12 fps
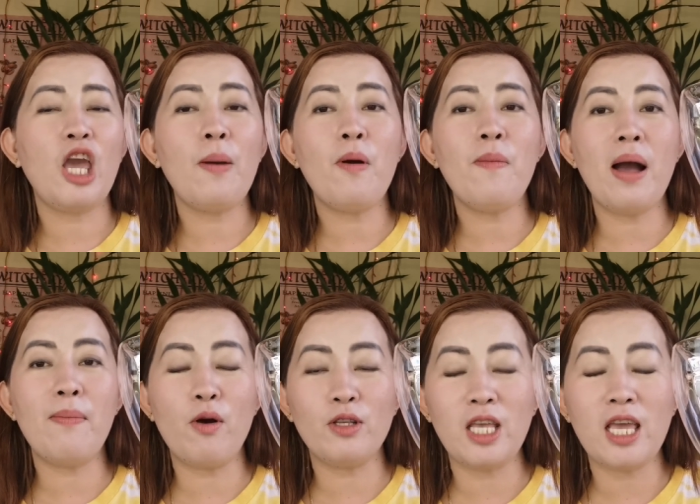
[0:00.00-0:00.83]
Ngayon po
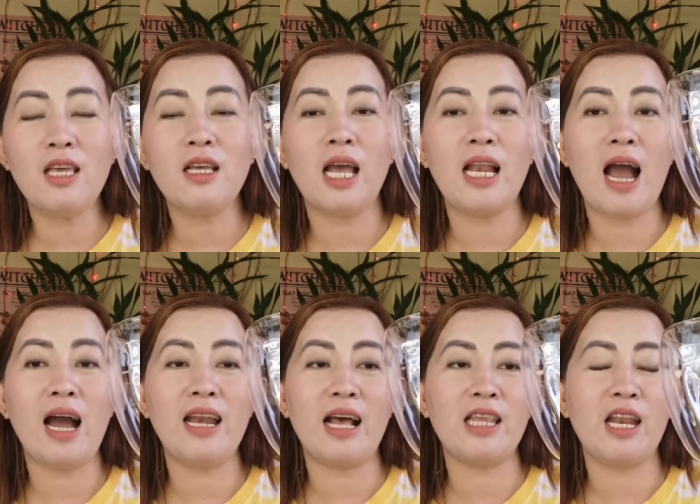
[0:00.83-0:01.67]
mga bossing,
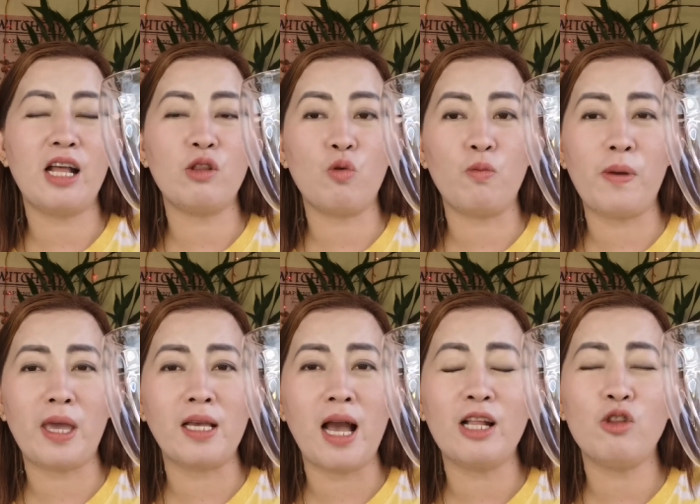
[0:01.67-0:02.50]
kailangan natin ang
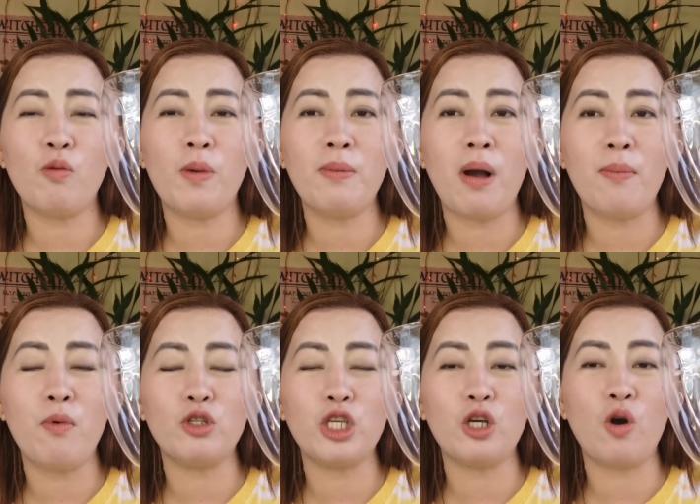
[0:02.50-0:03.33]
tubig. Ang tubig mga
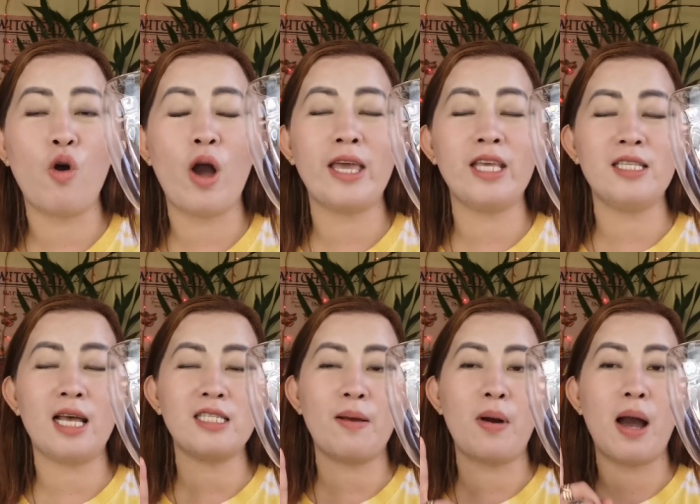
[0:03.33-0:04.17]
bossing ko ay
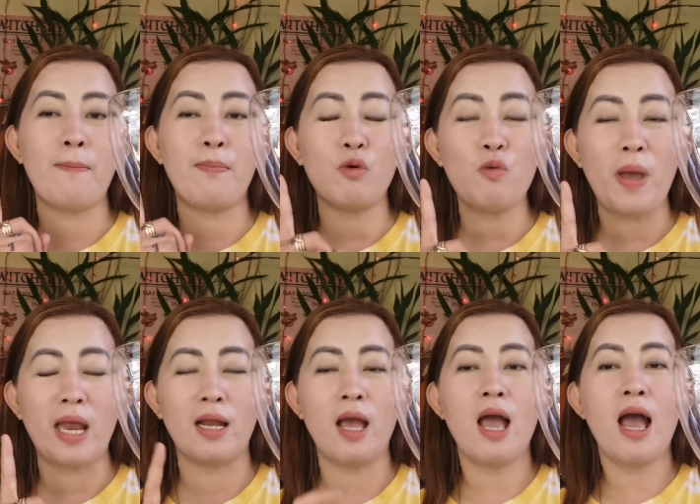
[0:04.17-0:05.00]
isa sa mga
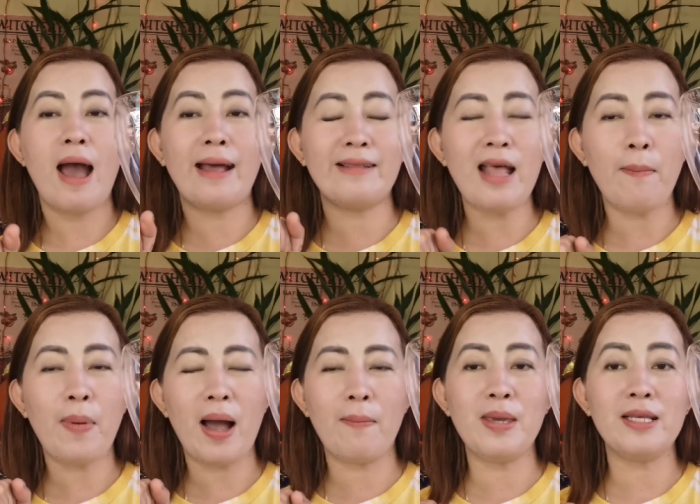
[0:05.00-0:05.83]
proven at
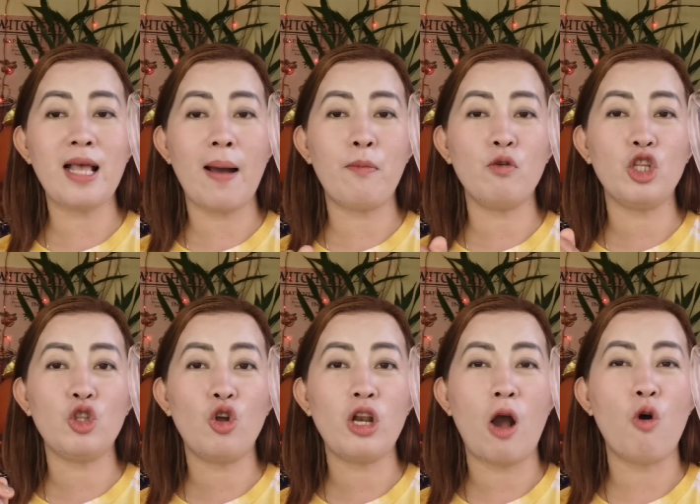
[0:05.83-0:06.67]
napakabisa po
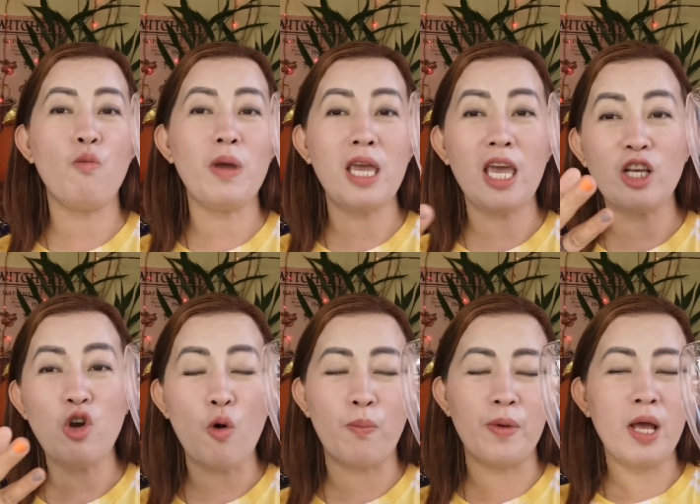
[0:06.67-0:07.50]
nito na
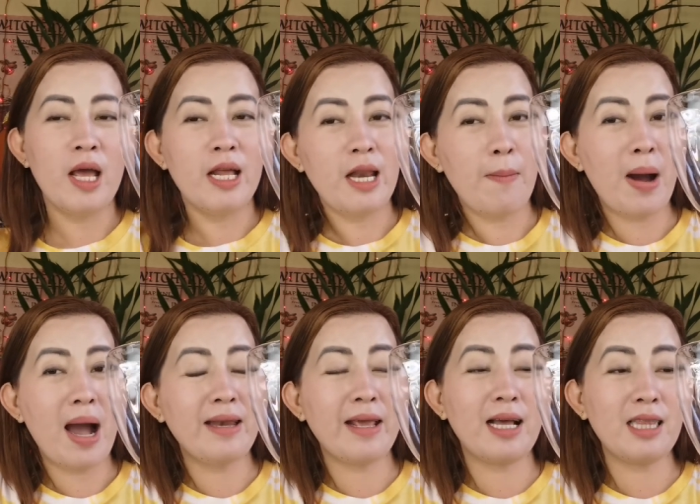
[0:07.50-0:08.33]
humihigop ng
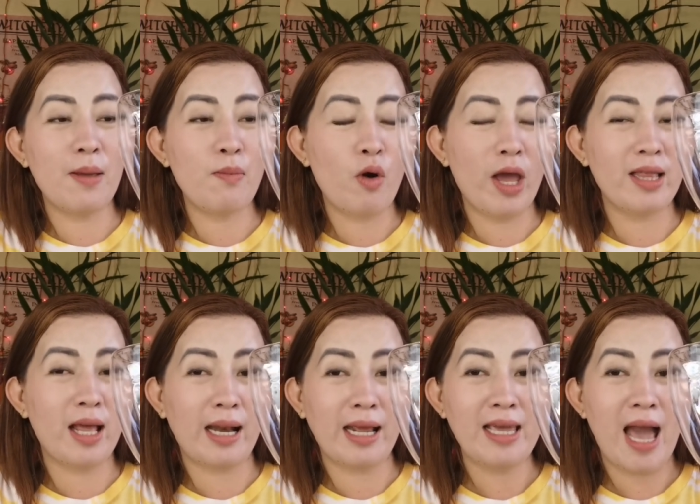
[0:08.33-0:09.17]
mga negatibong
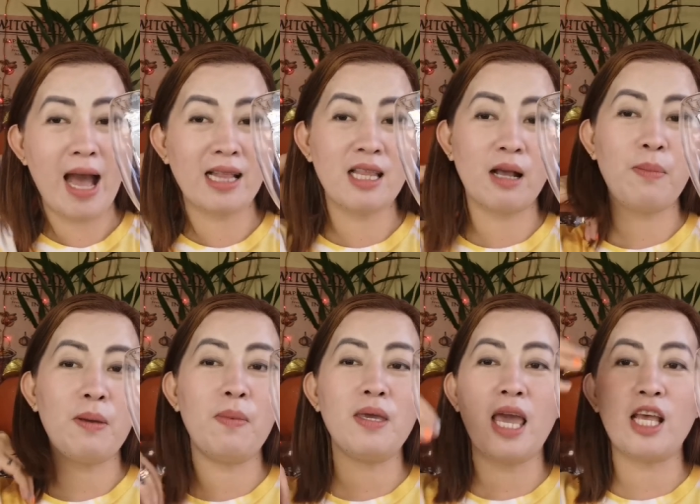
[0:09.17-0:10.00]
enerhiya at
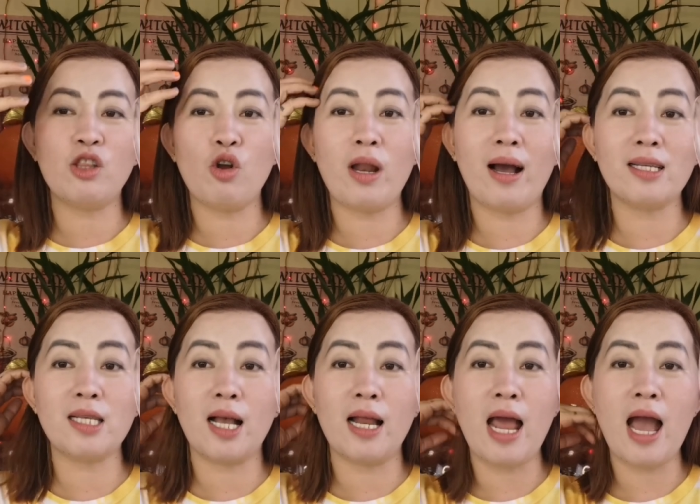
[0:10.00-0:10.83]
nagbibigay ito ng
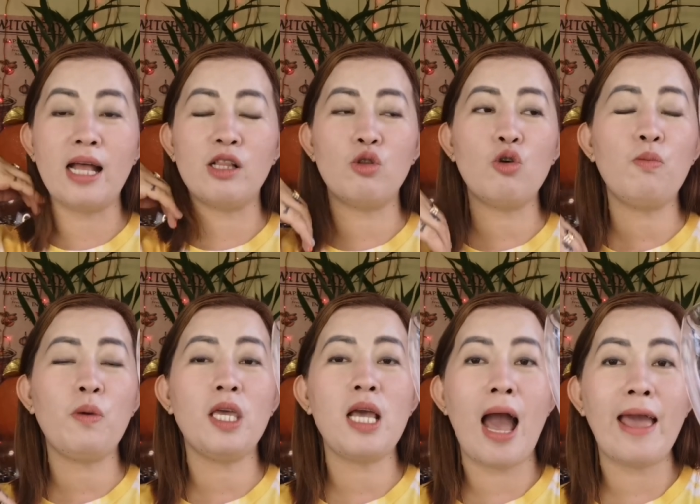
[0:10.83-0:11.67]
kasaganahan.
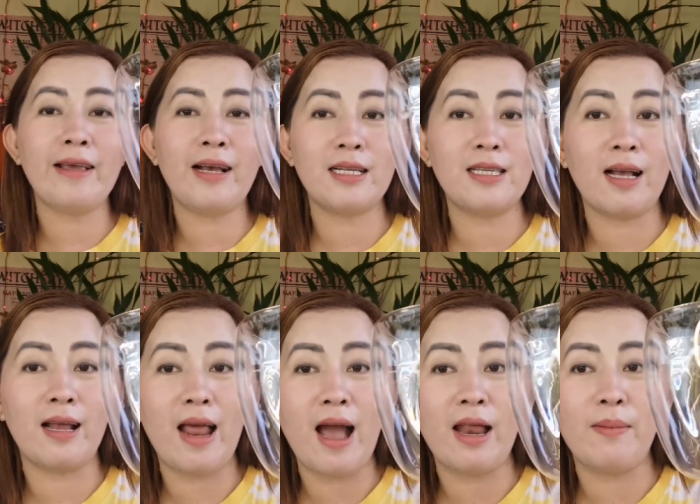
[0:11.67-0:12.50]
Tubig ay
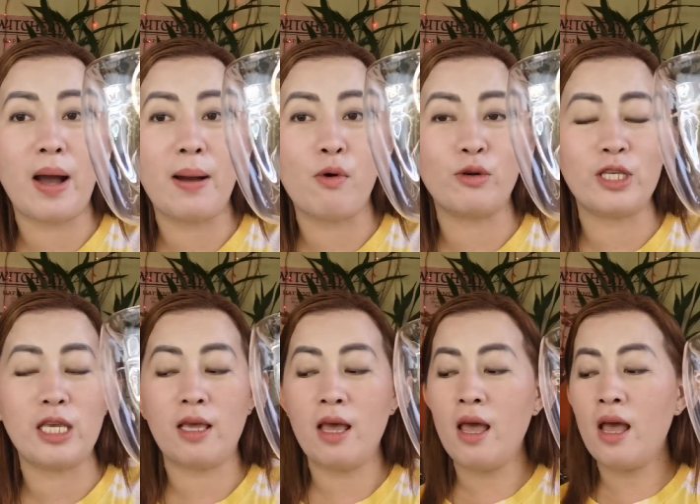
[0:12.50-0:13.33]
kasaganahan mga bossing.